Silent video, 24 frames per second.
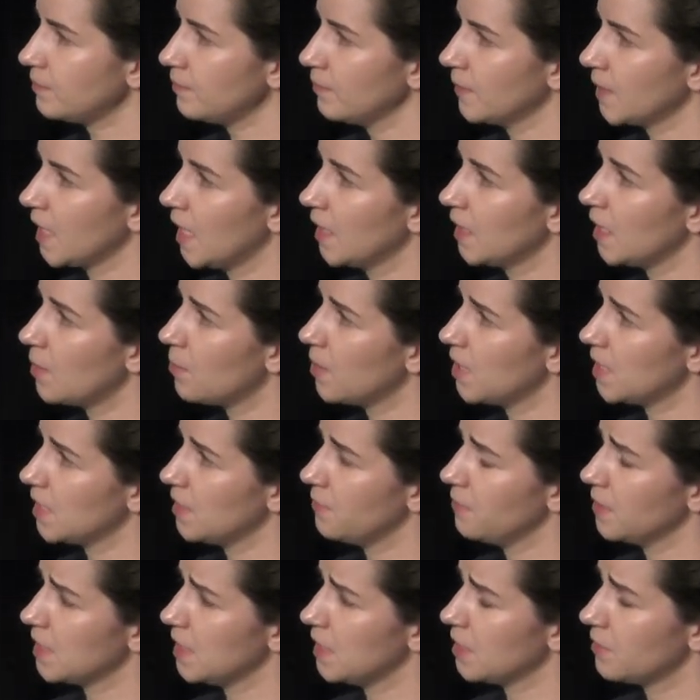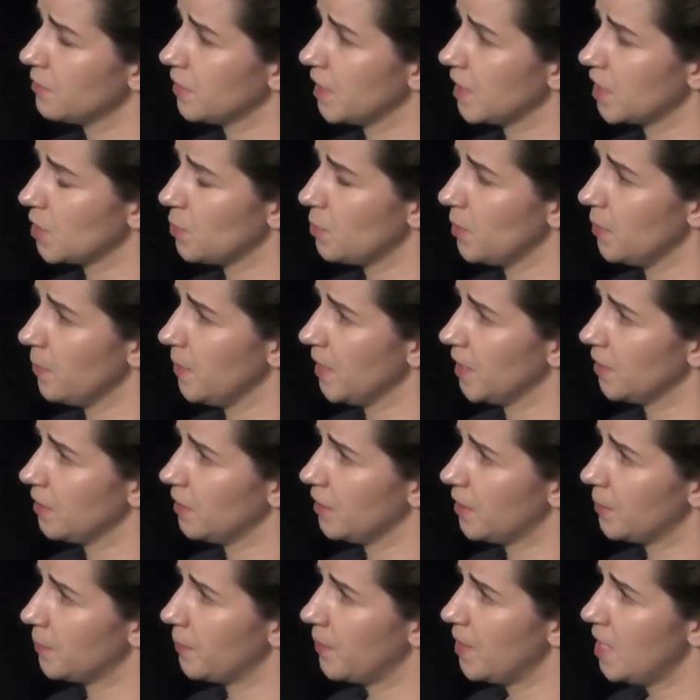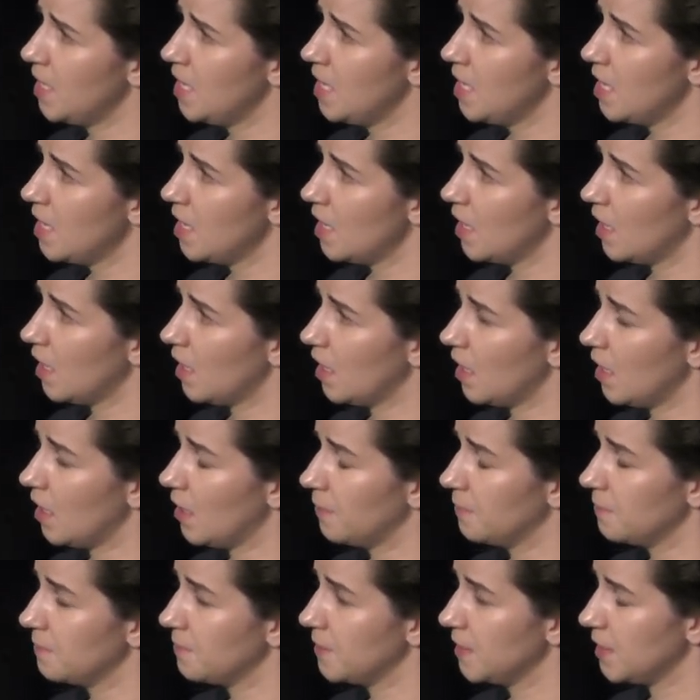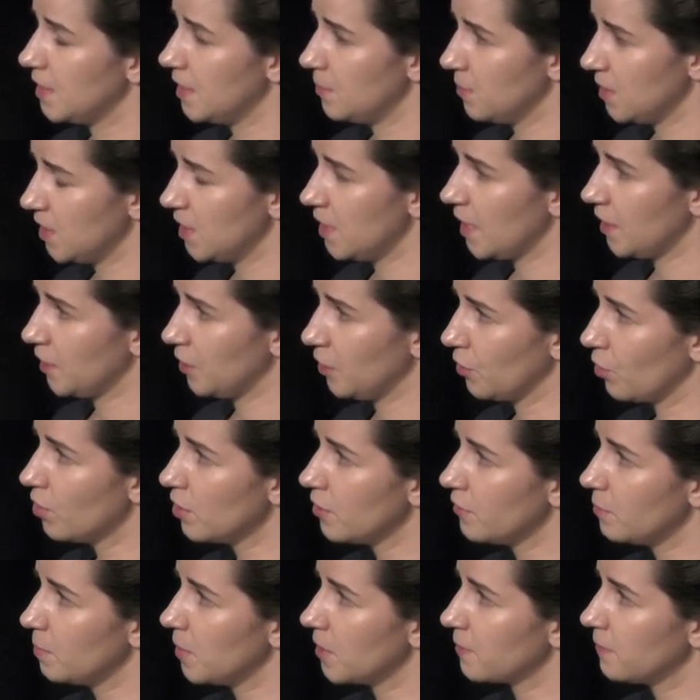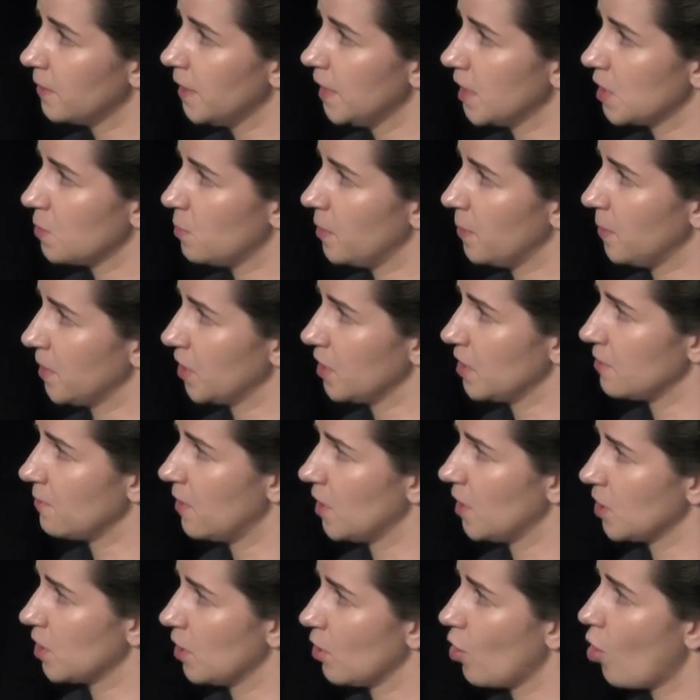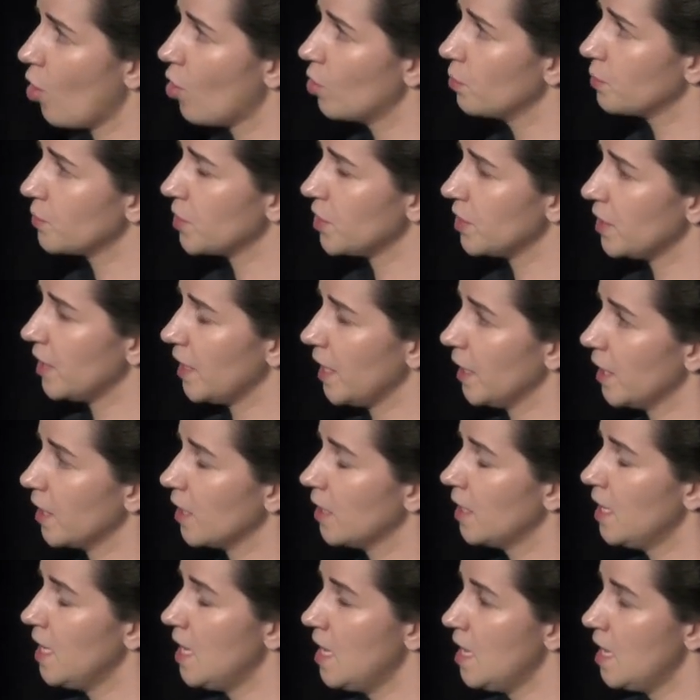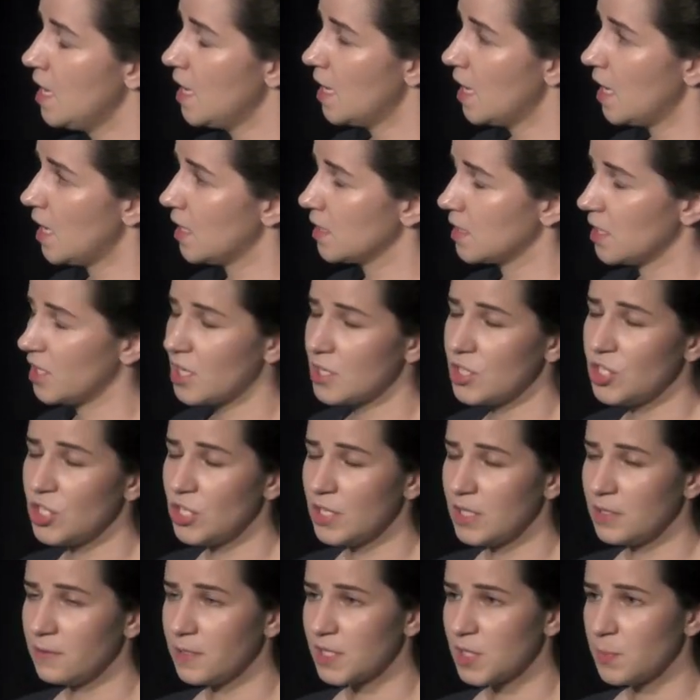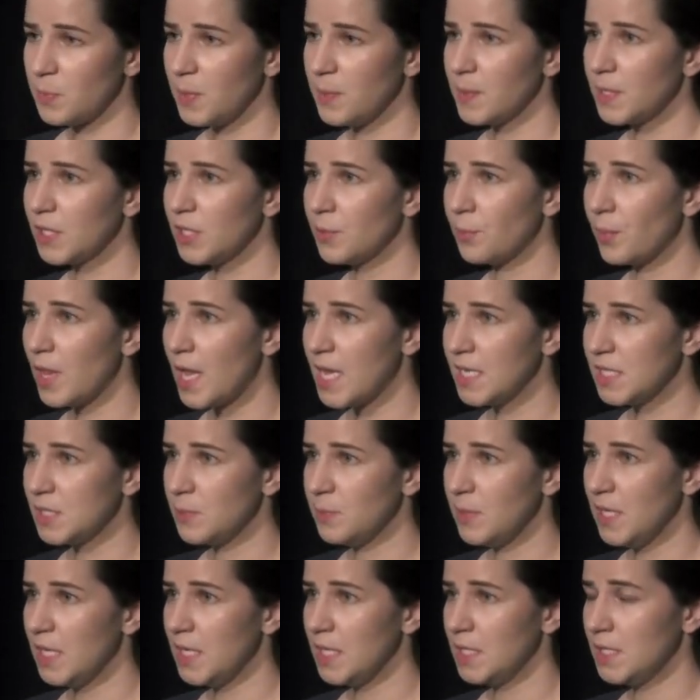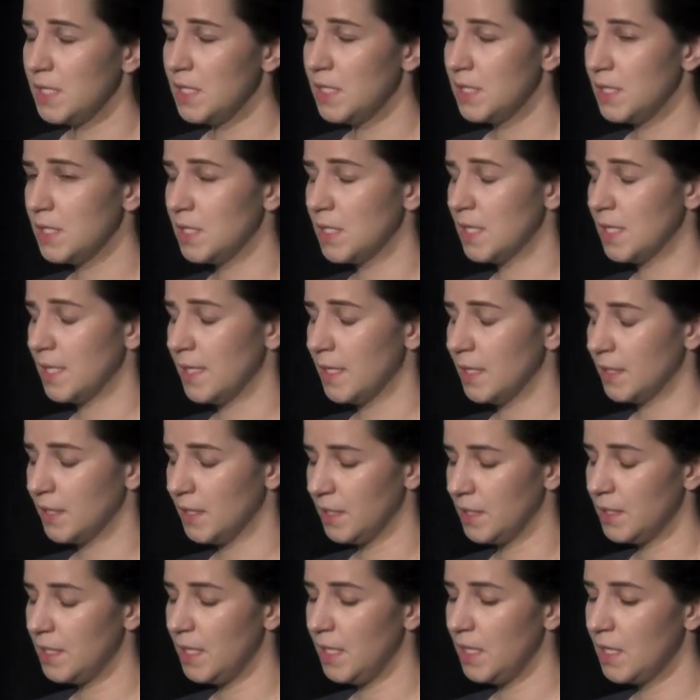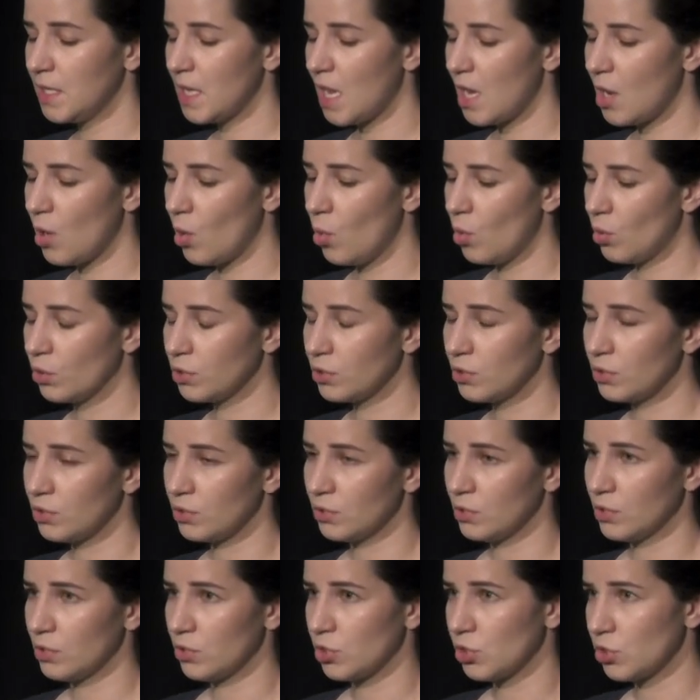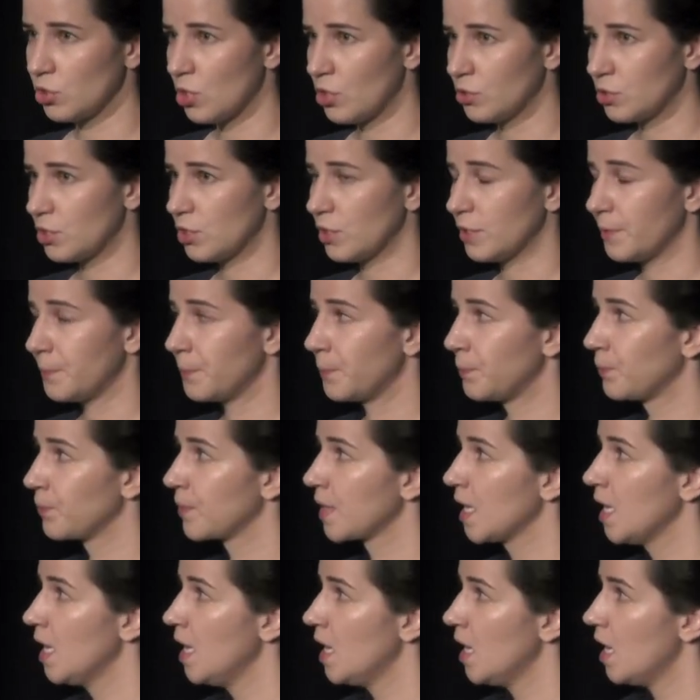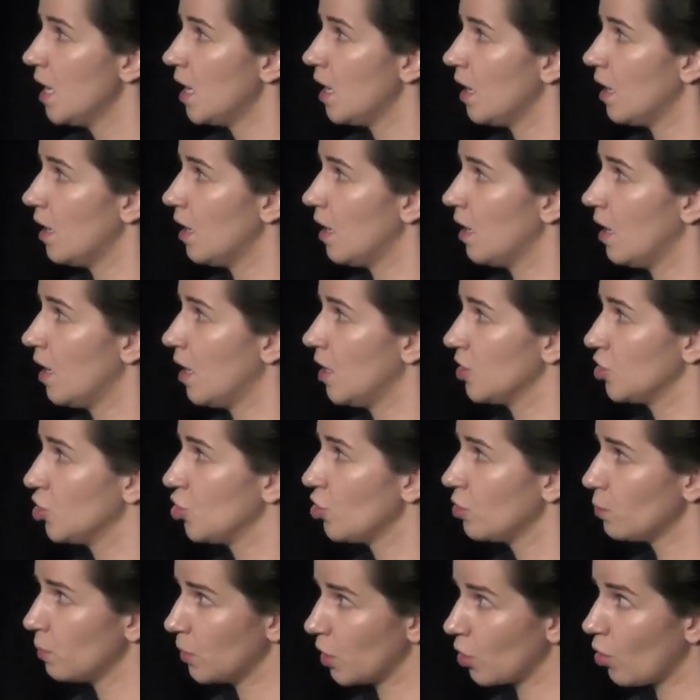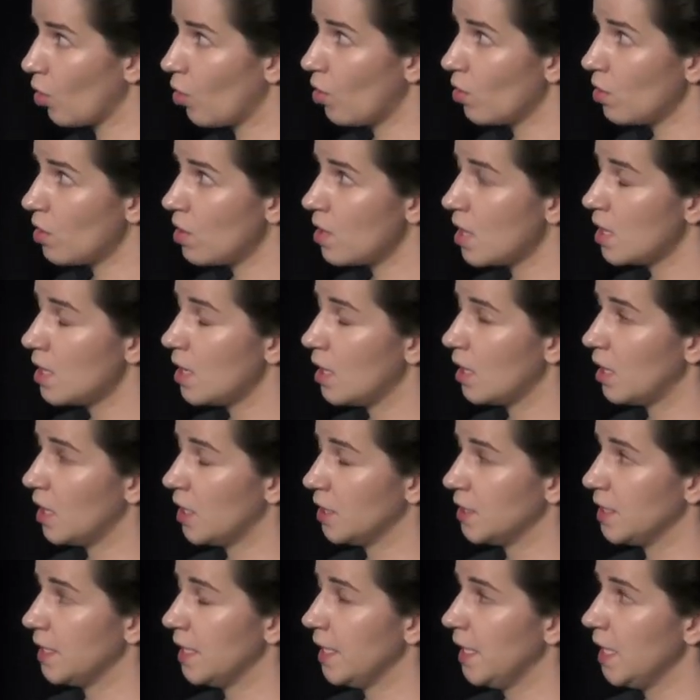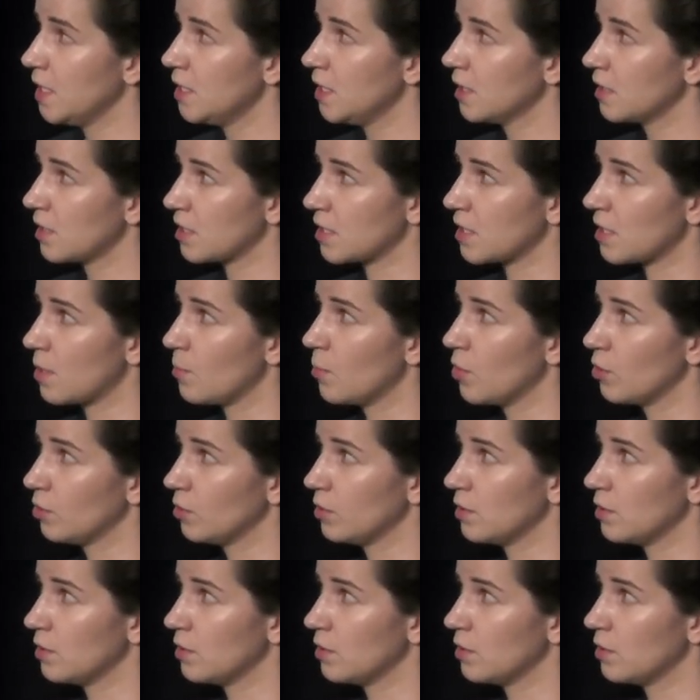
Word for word: Она была зафиксирована экспериментом а, в 70-е годы впервые. Эксперимент назывался Homestake. А задача этого эксперимента была измерить э, нейтрино от э, Солнца. Джон Бекол, теоретик, разработал